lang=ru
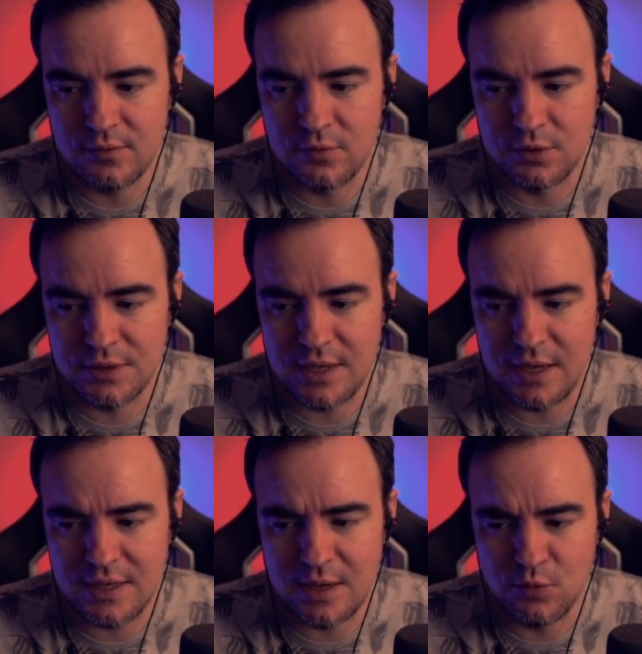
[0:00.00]
Вот,
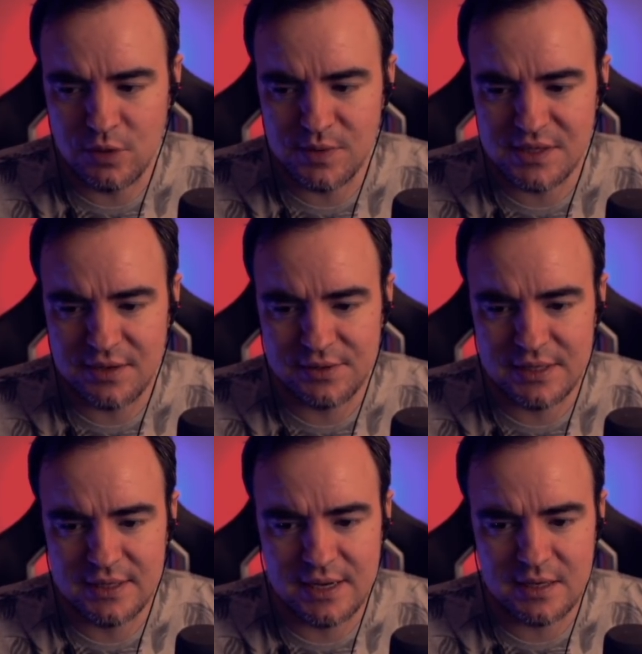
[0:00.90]
я, я мог бы
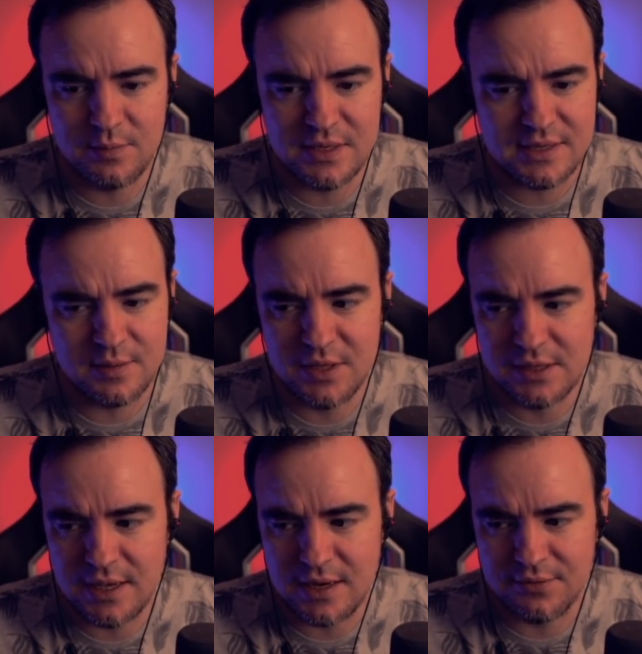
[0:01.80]
завтра играть без
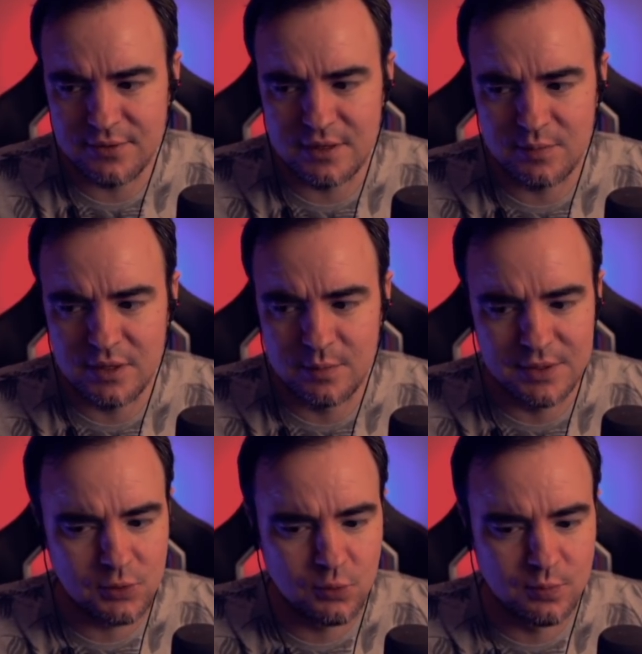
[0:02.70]
комментариев, но это было
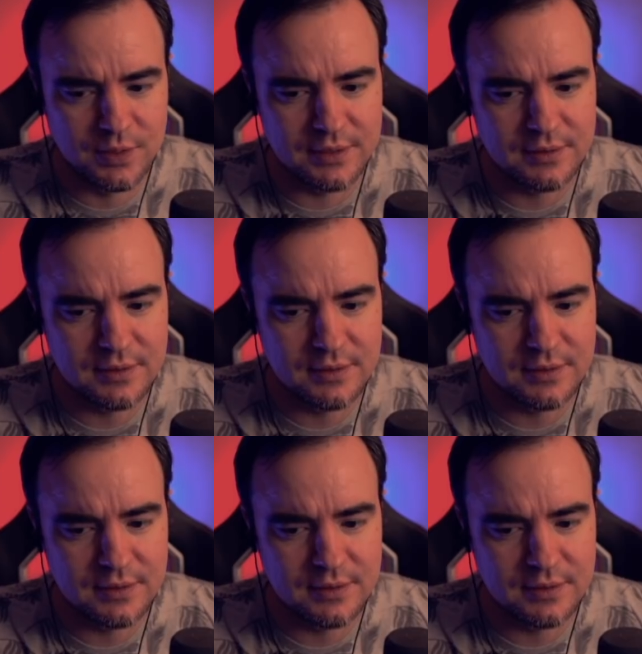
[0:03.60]
бы тупо.